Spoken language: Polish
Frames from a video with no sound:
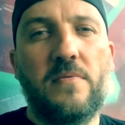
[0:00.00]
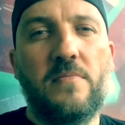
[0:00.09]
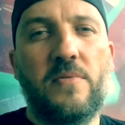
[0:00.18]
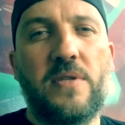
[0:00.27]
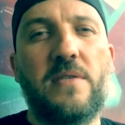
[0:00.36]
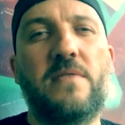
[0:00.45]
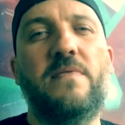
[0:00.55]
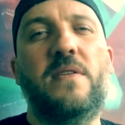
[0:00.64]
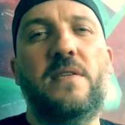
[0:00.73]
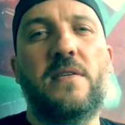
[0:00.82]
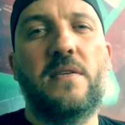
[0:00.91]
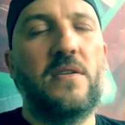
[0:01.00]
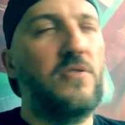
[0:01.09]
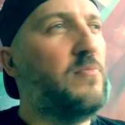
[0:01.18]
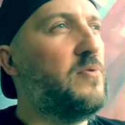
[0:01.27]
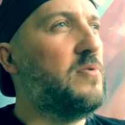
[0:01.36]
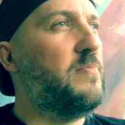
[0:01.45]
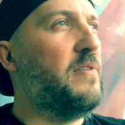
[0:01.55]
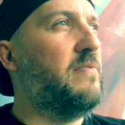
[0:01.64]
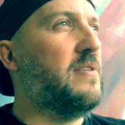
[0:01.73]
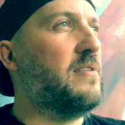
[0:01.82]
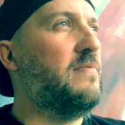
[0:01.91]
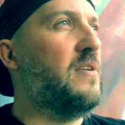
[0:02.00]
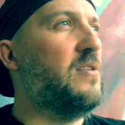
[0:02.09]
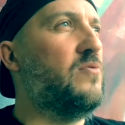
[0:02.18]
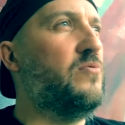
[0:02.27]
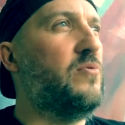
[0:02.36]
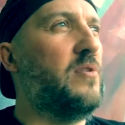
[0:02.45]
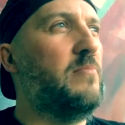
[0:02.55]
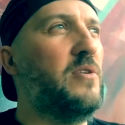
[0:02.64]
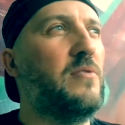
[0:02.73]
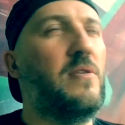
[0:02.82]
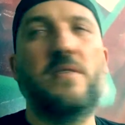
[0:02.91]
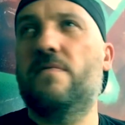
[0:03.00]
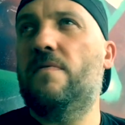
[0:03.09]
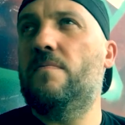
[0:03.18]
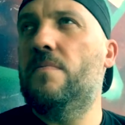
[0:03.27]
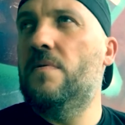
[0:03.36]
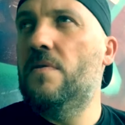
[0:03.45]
Bo ta cywilizacja na dobrą sprawę, tak zwana kultura, bo ja to nazywam